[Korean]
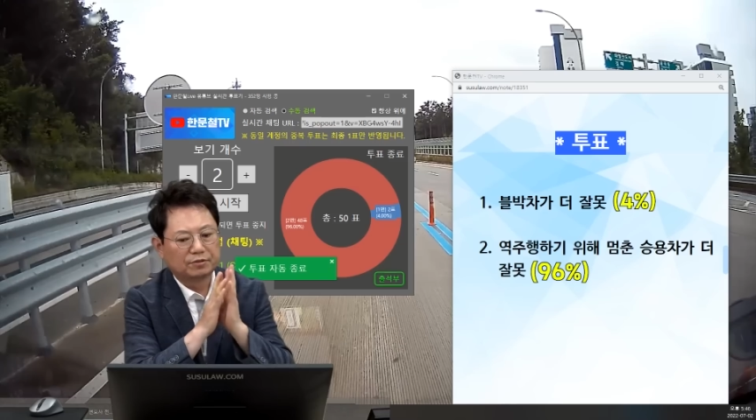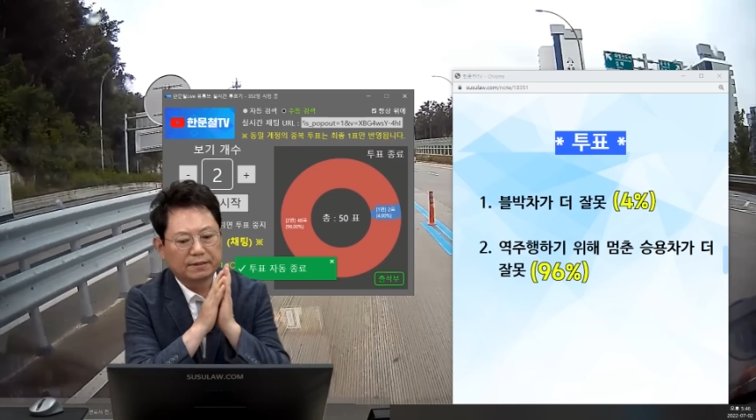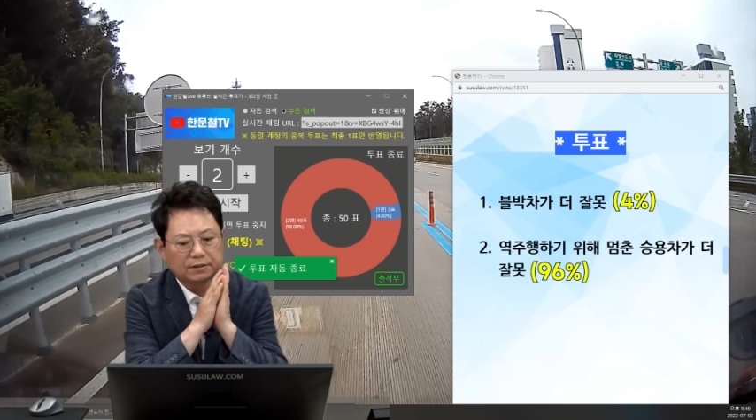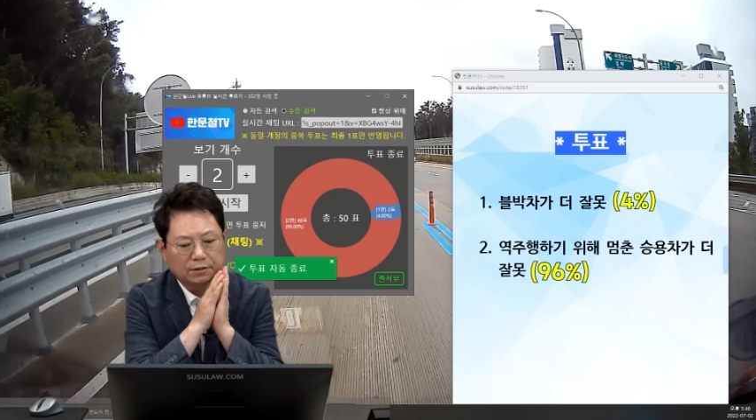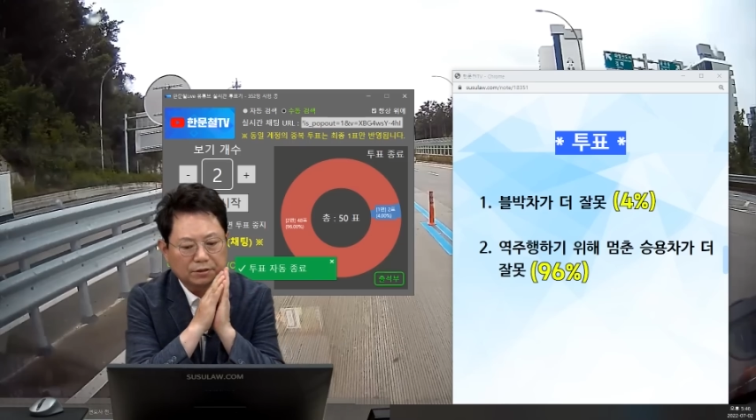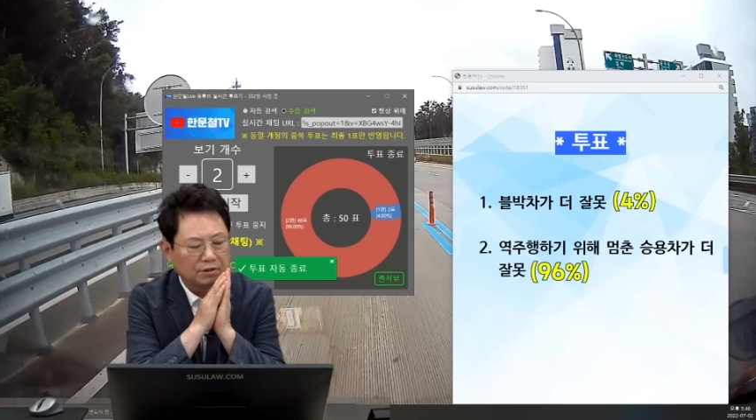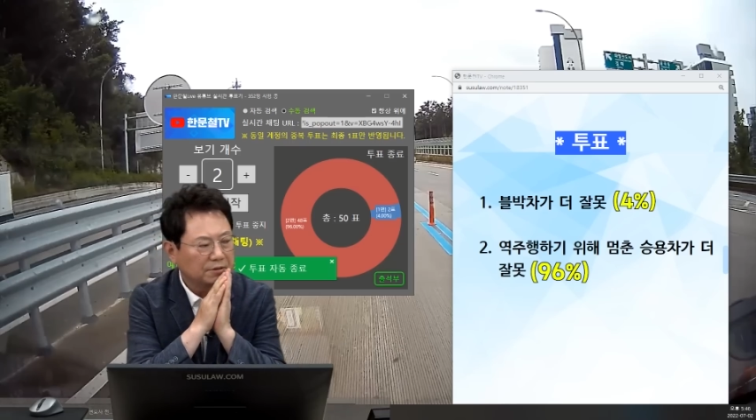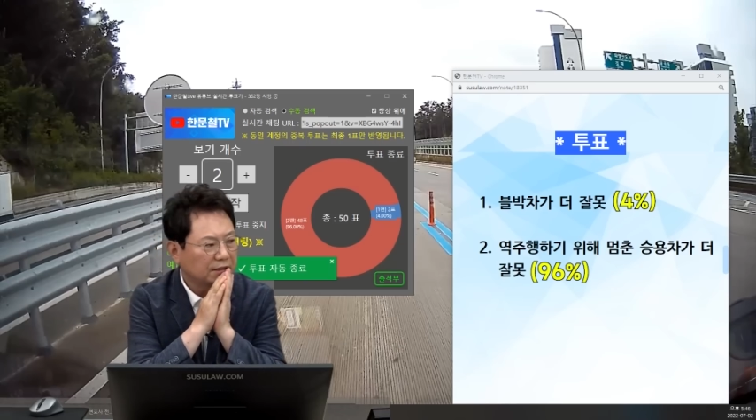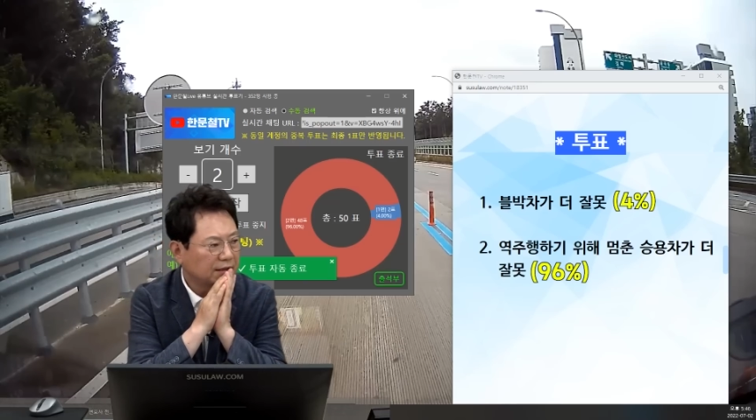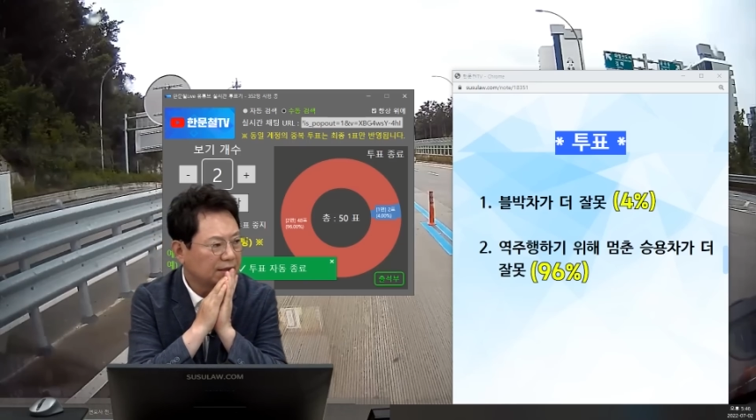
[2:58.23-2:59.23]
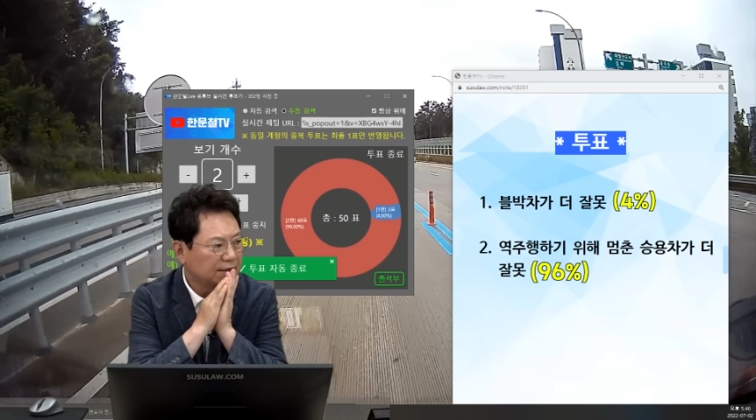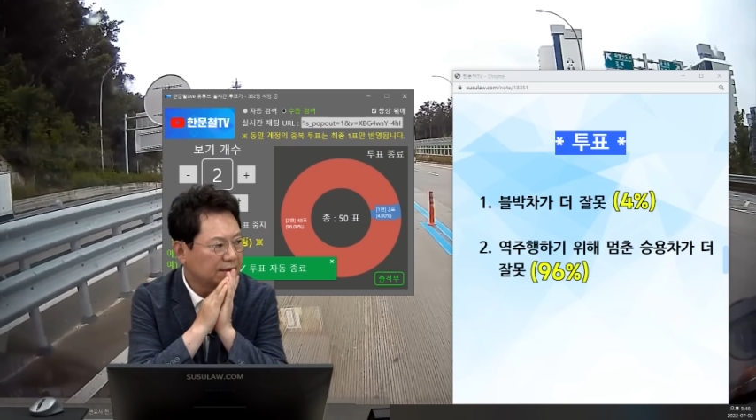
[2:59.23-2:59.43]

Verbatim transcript: 불박차가 더 잘못했다는